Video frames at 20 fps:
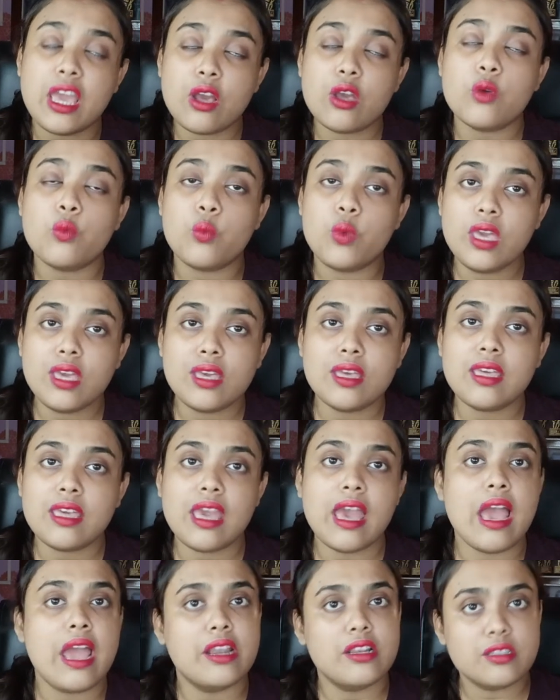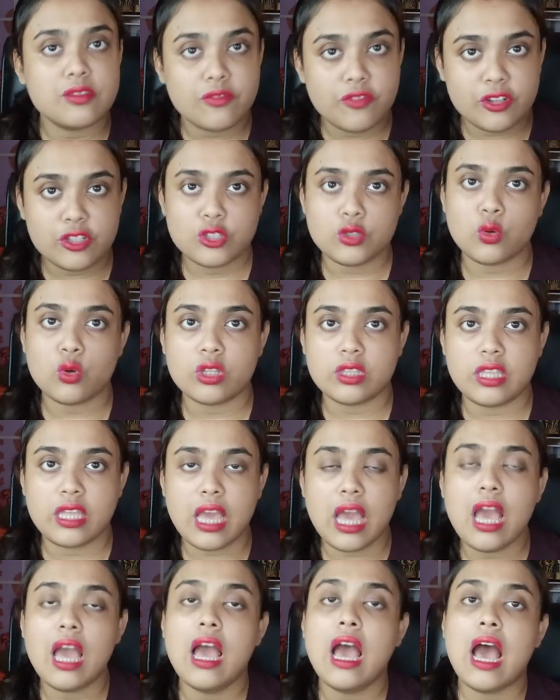एक वीक किया एंड फिर छोड़
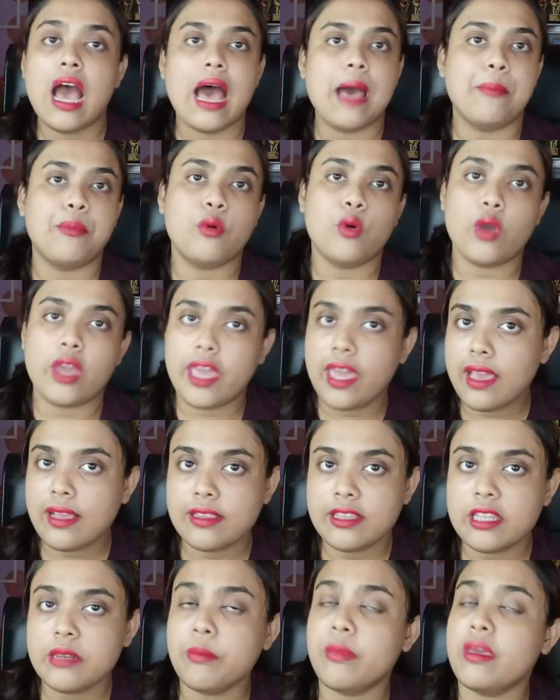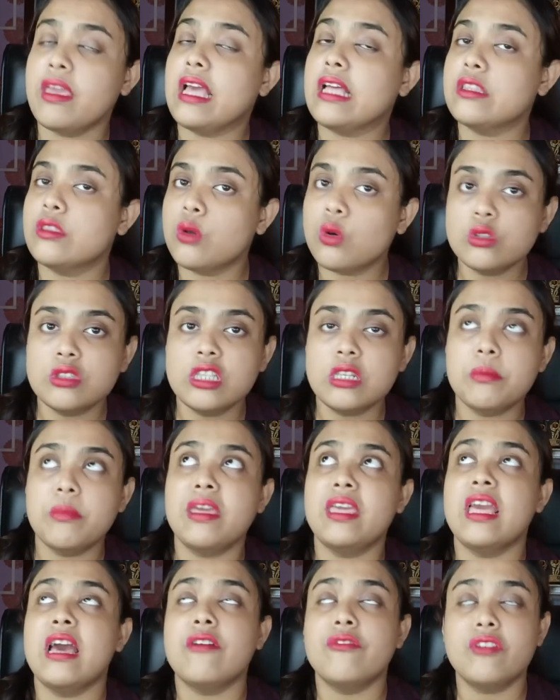दिया आपको एक दिन में या दो दिन में
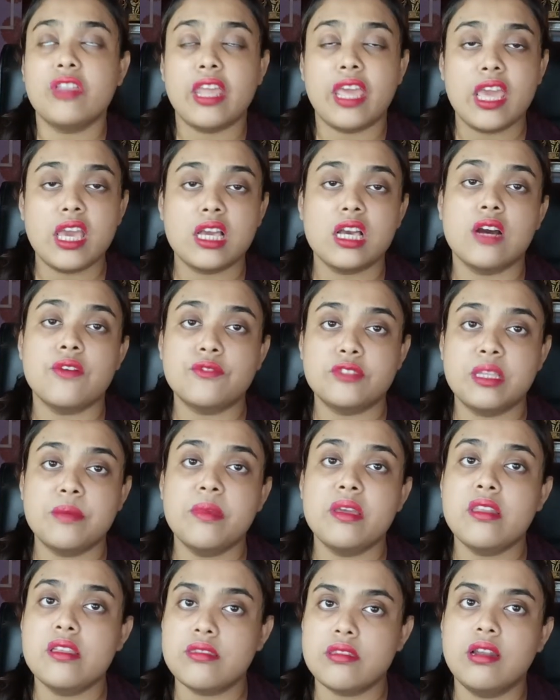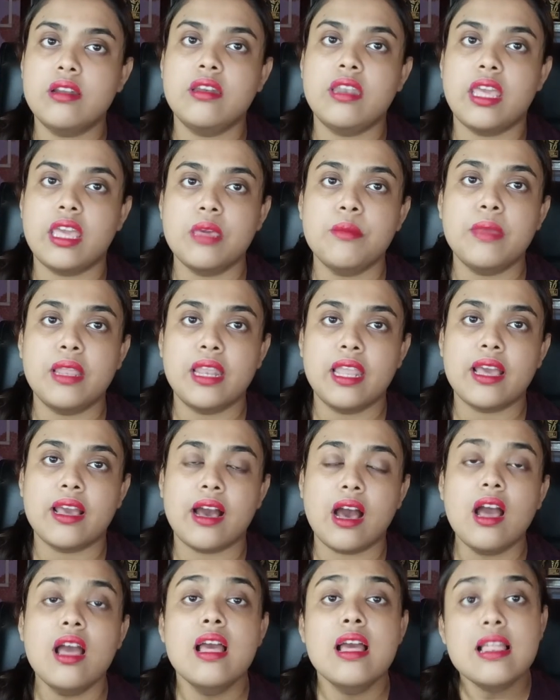या फिर एक हफ्ते में रिजल्ट नहीं
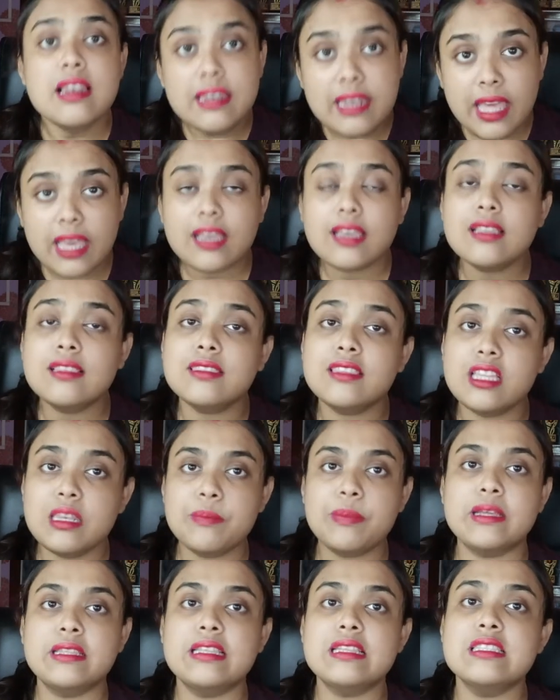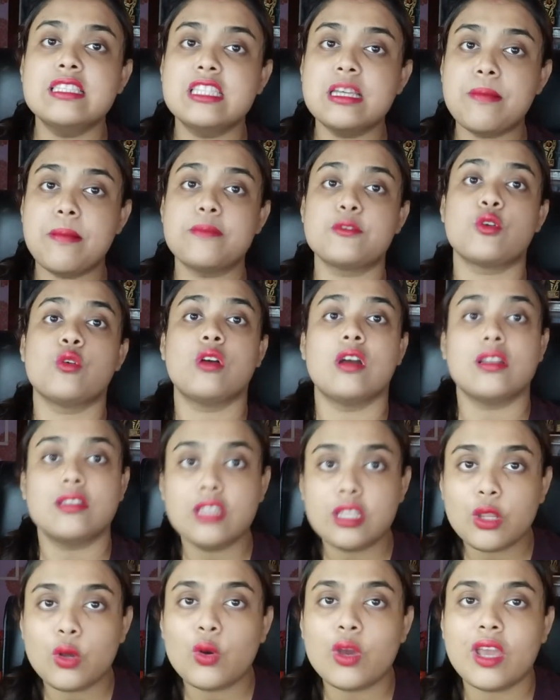मिलेगा लेकिन दिन पे दिन जब आप उसको
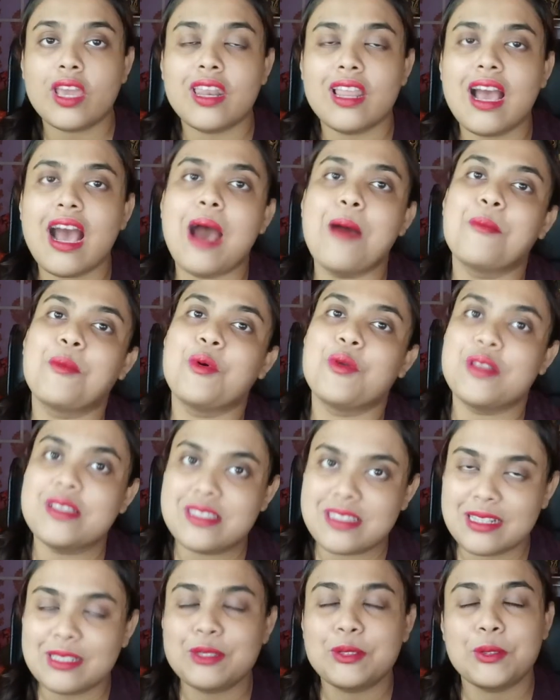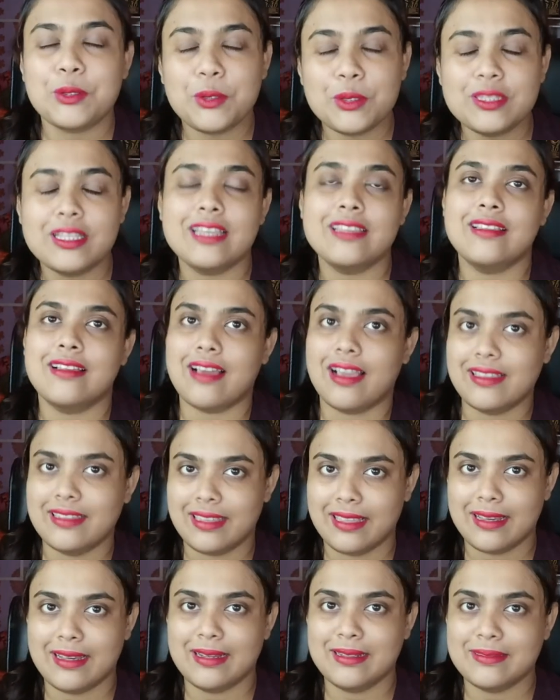करते रहोगे ना आपको रिजल्ट खुद ही दिखाई
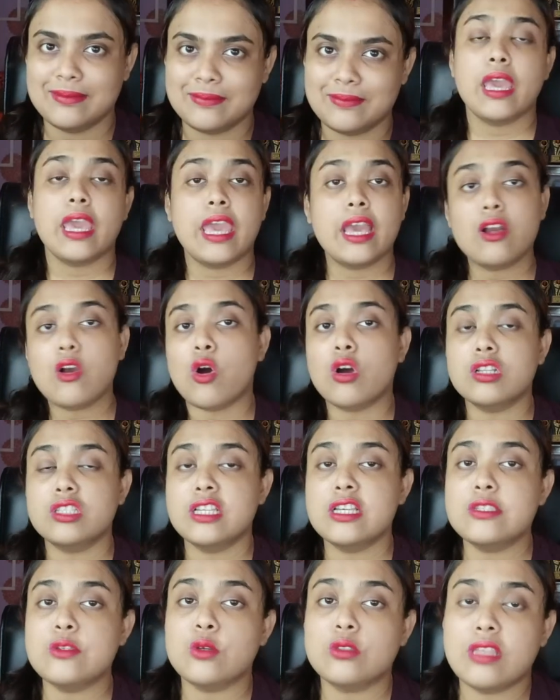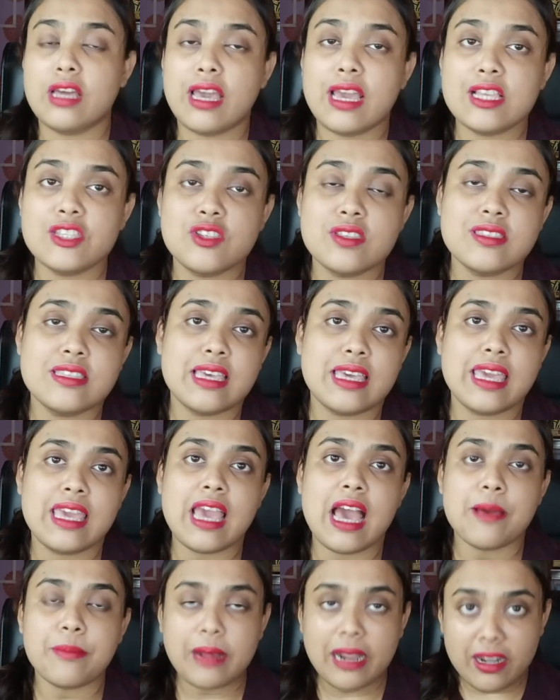देगा एक और चीज़ होता है जिससे
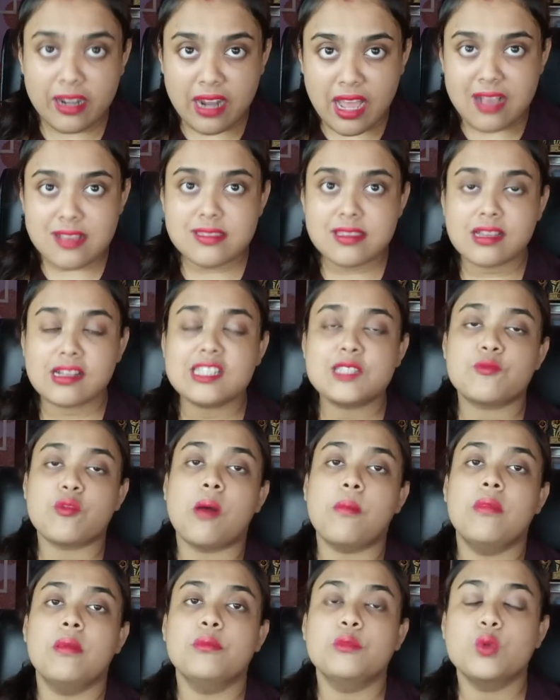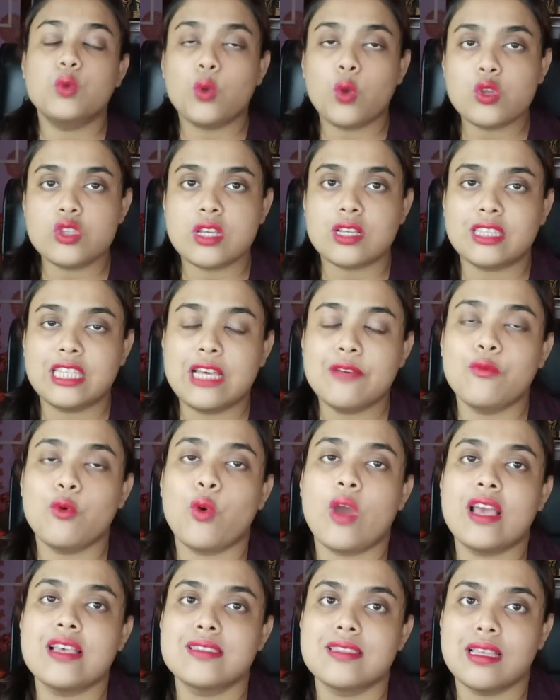कि आपका डार्क सर्कल्स प्रॉब्लम दूर हो सकता है
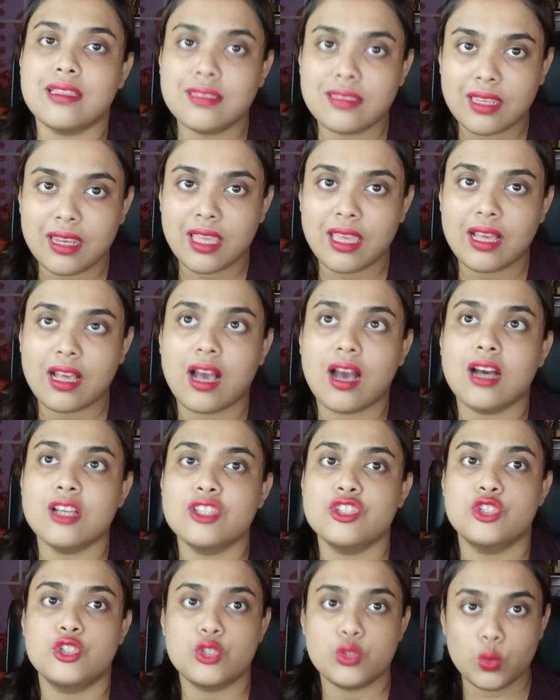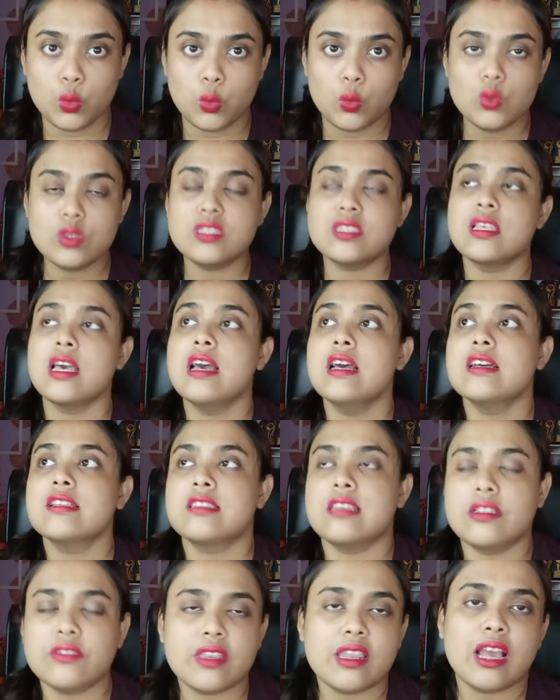वो है संतरे का जूस
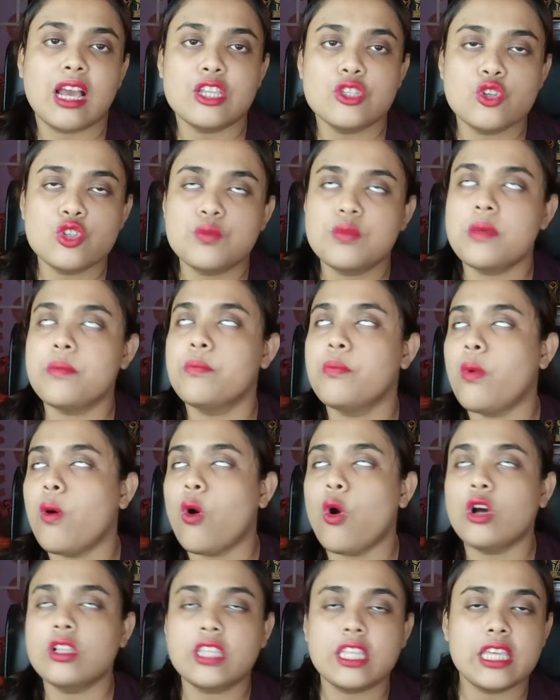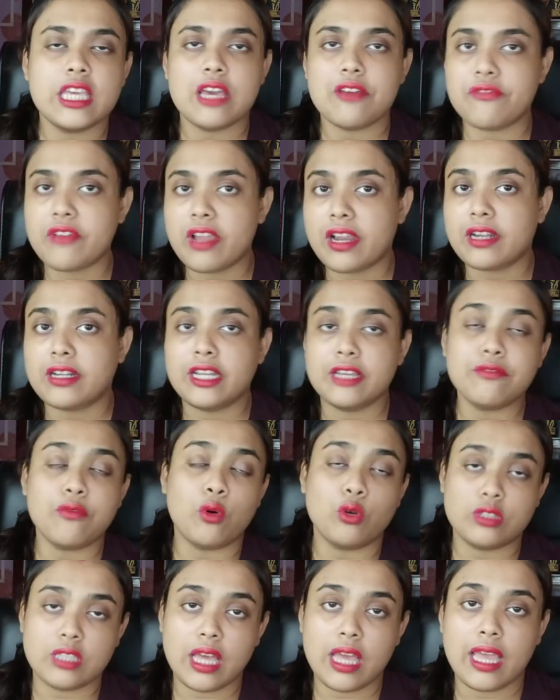संतरे का जूस भी बहुत ही इफेक्टिव
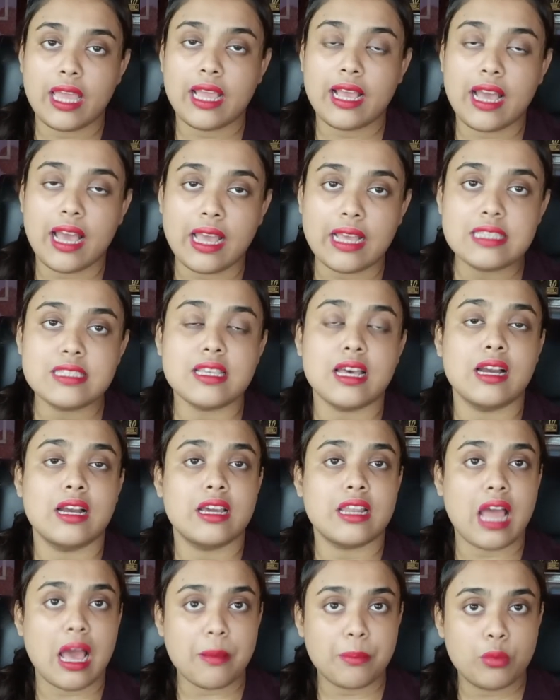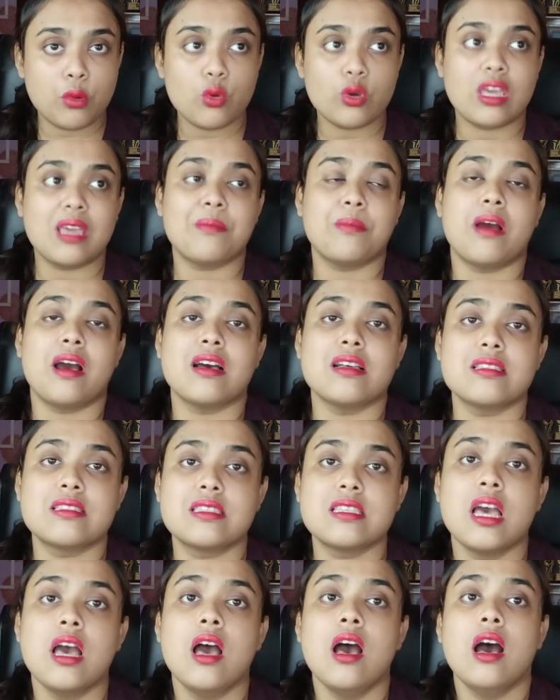होता है गाइज अगर आप लोगों के
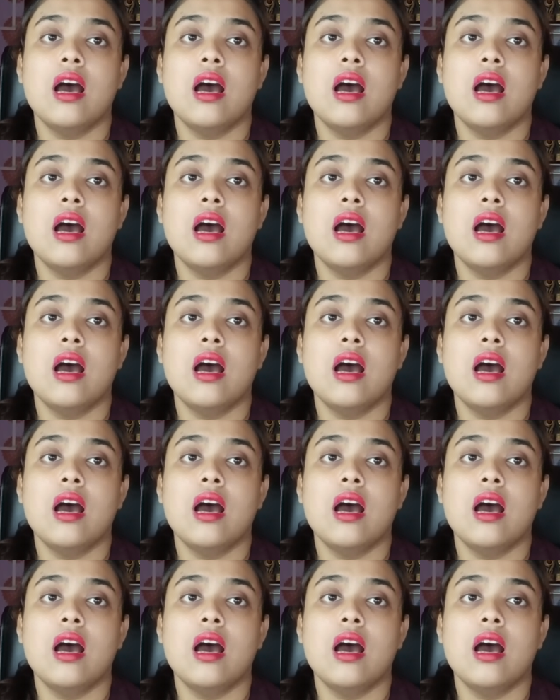पास